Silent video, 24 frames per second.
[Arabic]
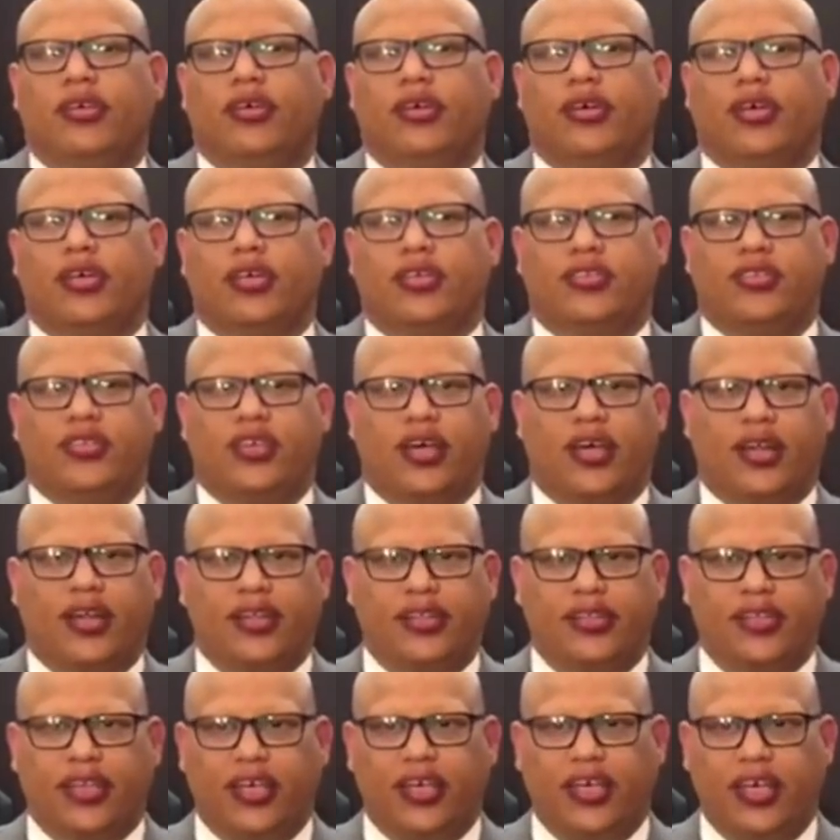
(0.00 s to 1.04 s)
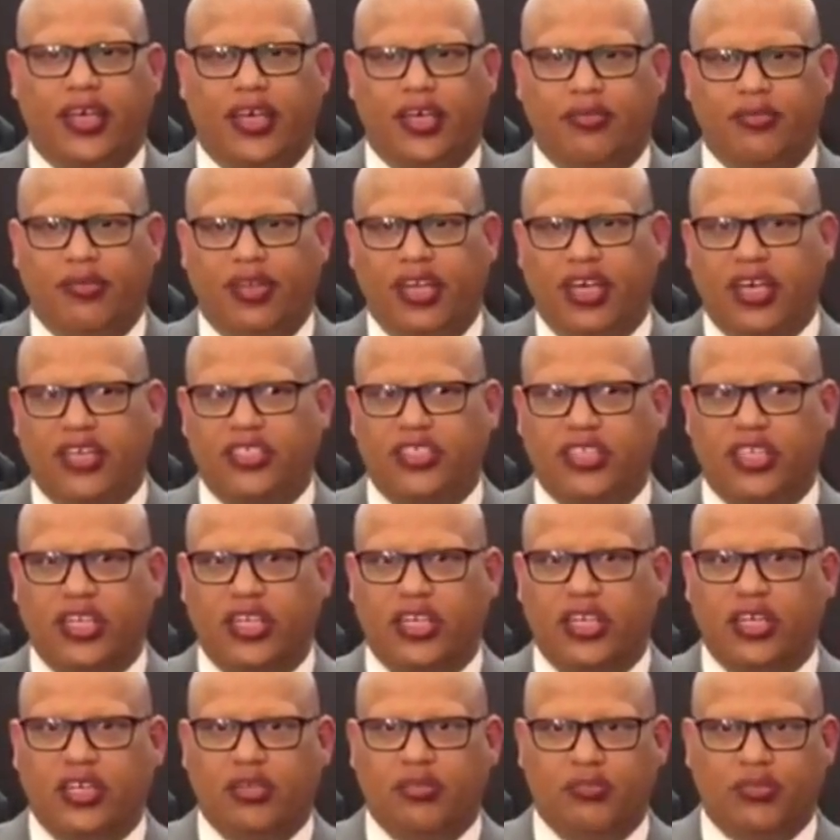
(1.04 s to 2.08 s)
آه، زيارتنا هي من أجل
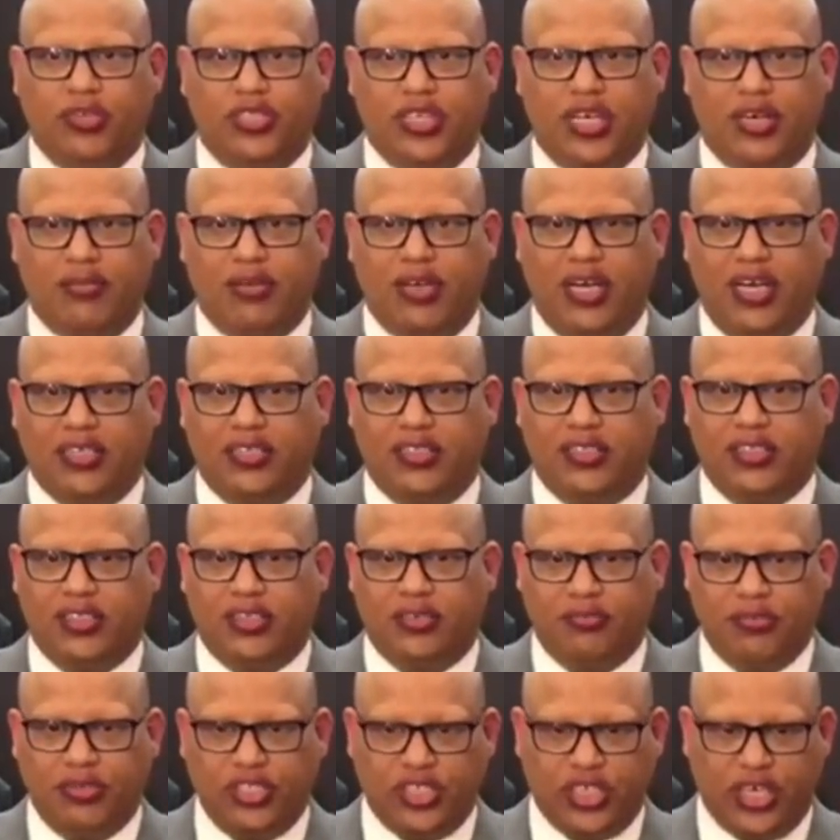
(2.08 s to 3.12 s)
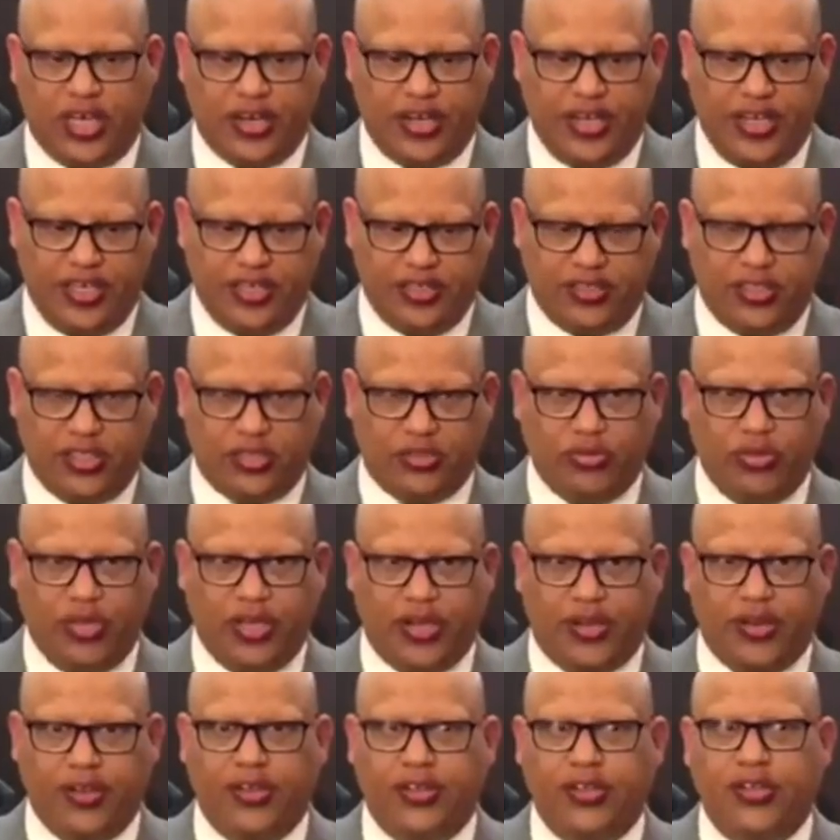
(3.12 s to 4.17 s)
متابعة مشاريع
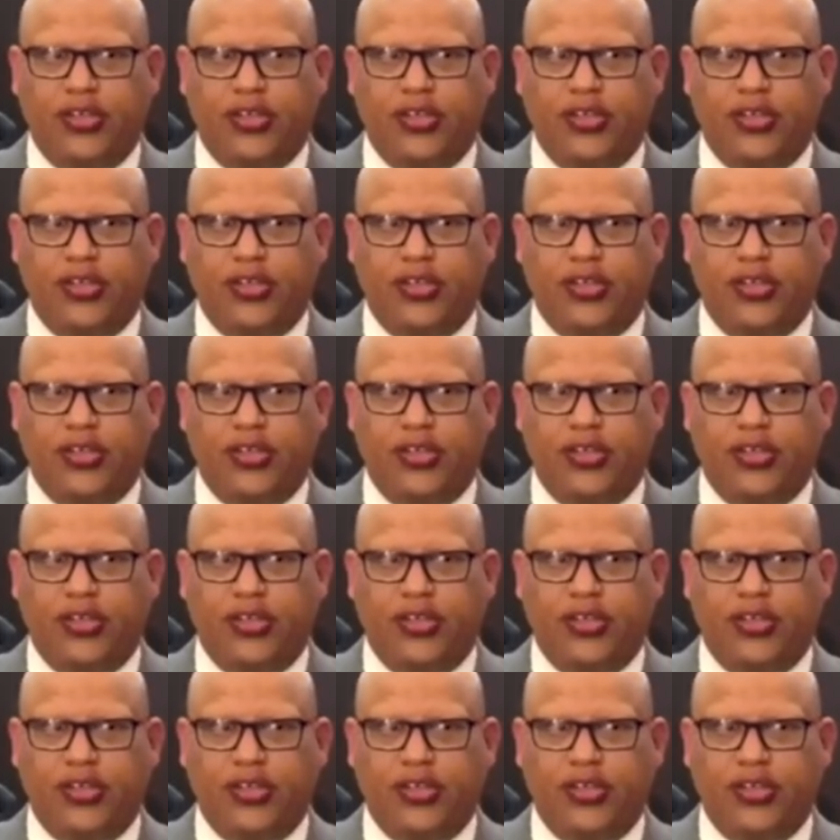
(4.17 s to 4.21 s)
التطوير